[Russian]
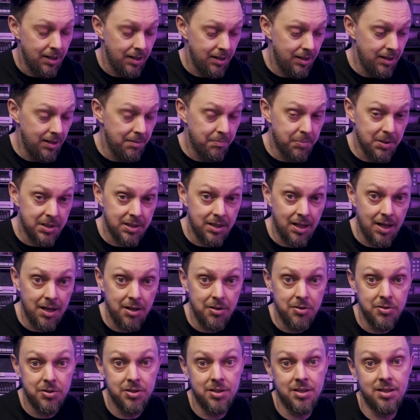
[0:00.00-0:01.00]
И
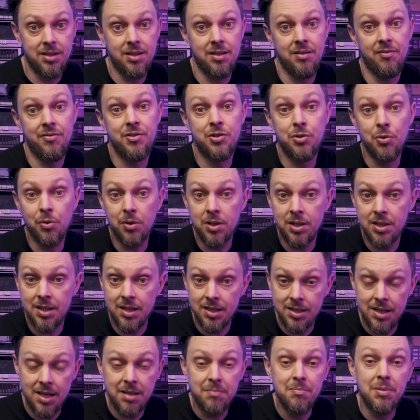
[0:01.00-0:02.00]
постараюсь все
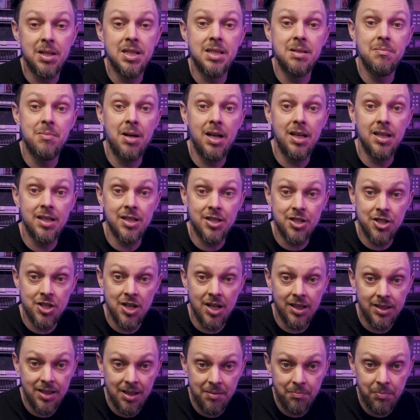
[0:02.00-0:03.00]
рассказать максимально
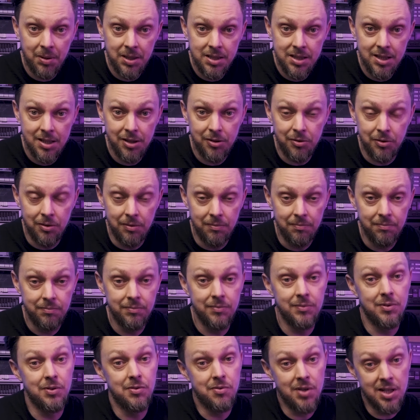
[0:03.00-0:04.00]
сжато и по делу.
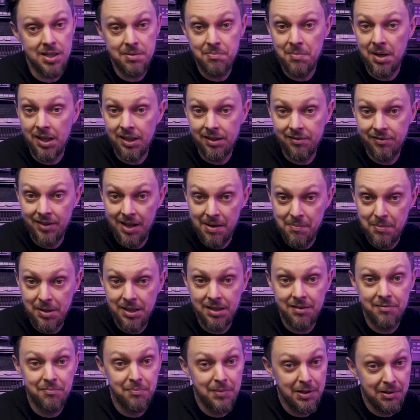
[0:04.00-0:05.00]
У вас мало
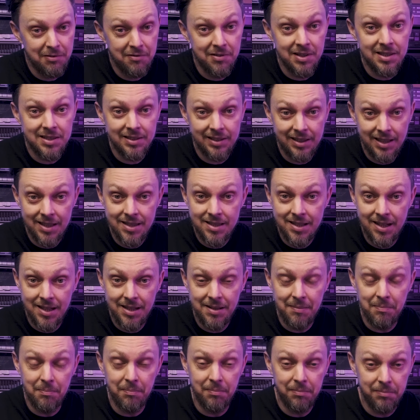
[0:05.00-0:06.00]
времени, мы вас это
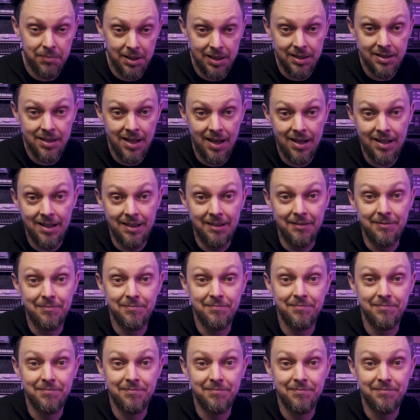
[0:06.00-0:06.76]
ценим. Погнали!